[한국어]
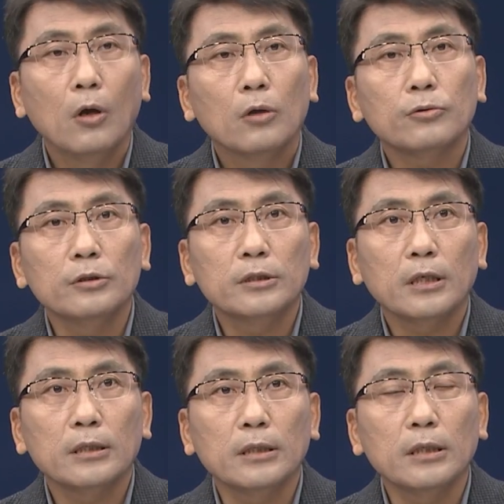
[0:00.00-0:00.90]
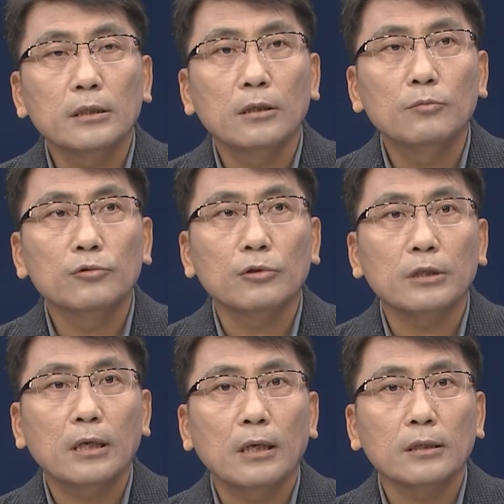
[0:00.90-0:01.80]
또 이제 이
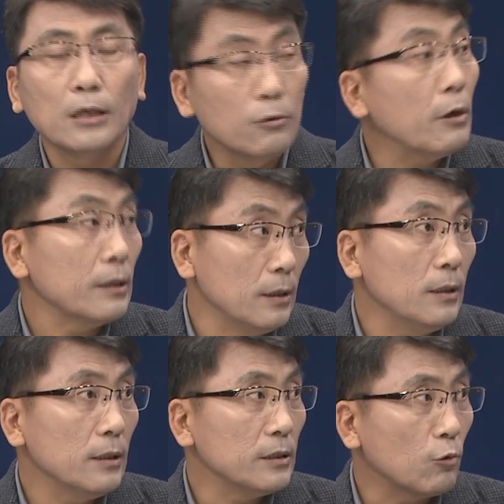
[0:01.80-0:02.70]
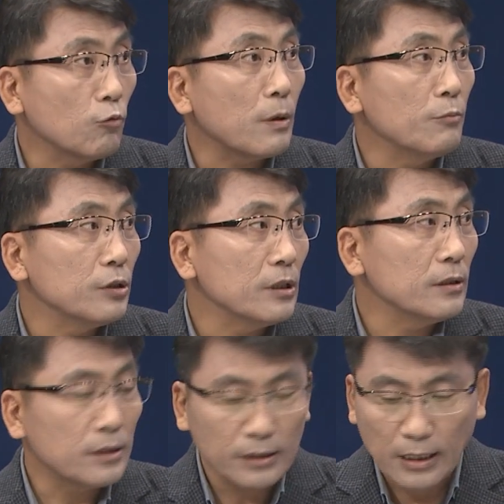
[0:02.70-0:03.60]
설문조사 결과를 이제 국방부
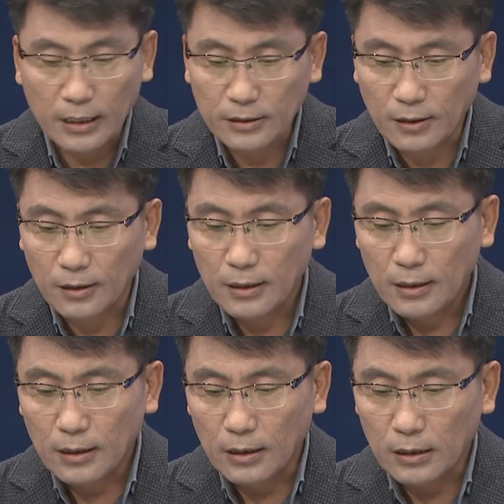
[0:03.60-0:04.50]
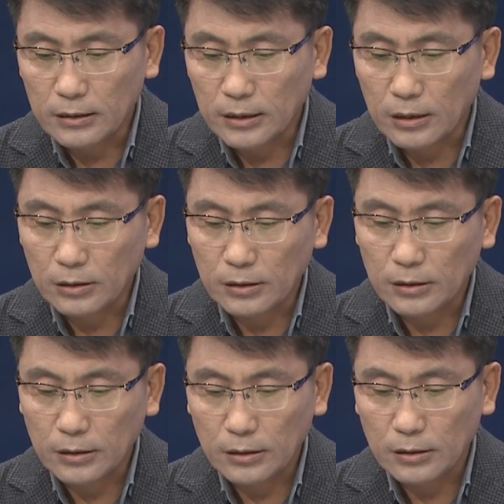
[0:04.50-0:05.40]
전, 전달해서 네. 어, 이제
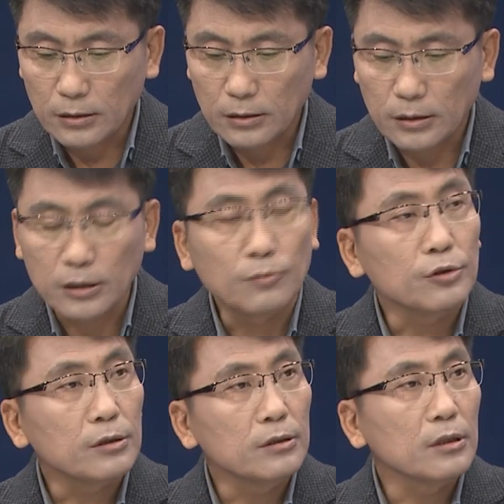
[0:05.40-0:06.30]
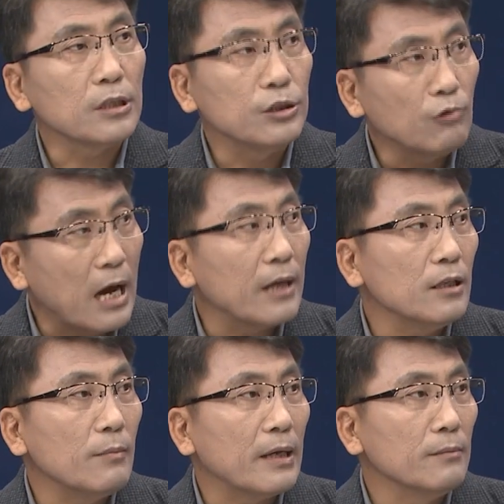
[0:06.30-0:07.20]
그 이전부지 선정
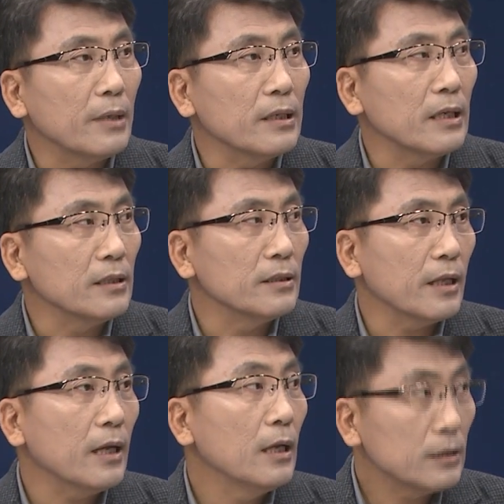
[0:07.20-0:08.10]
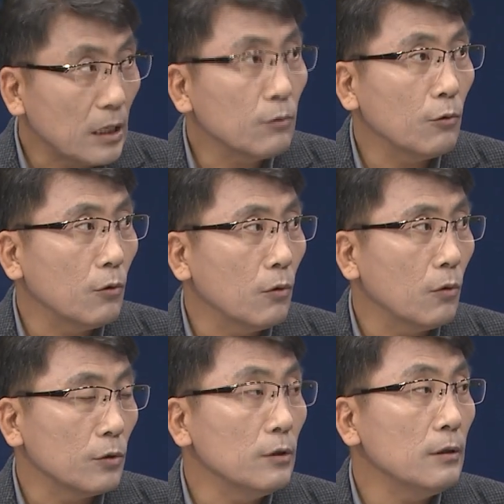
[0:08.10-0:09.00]
기준안을 마련하는데
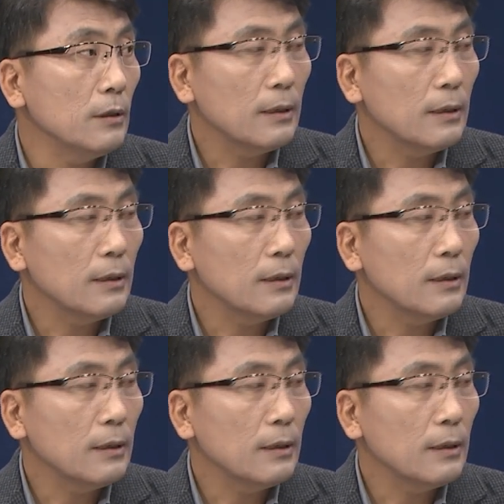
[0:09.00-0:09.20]
참고를